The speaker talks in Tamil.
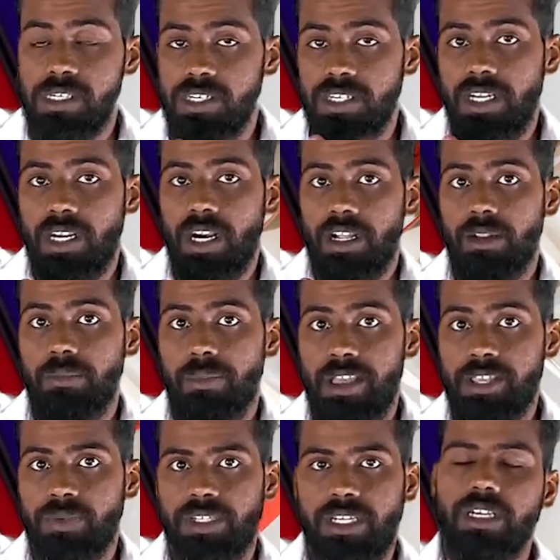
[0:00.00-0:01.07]
இன்றைய நாளிலும்
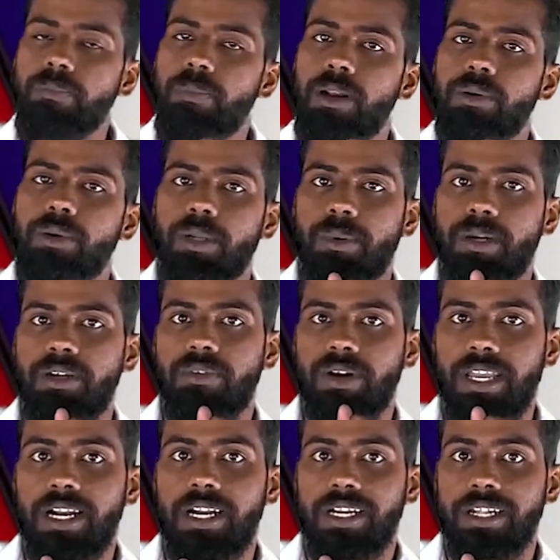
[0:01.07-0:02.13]
பேசுவதற்கு பல்வேறுபட்ட
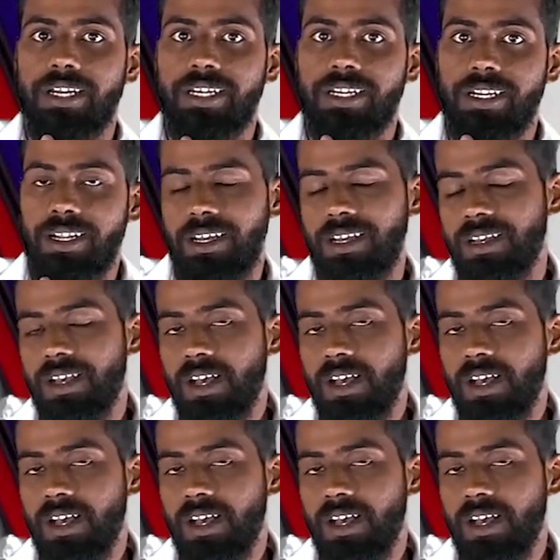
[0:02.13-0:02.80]
விடயங்கள் இருக்கின்றன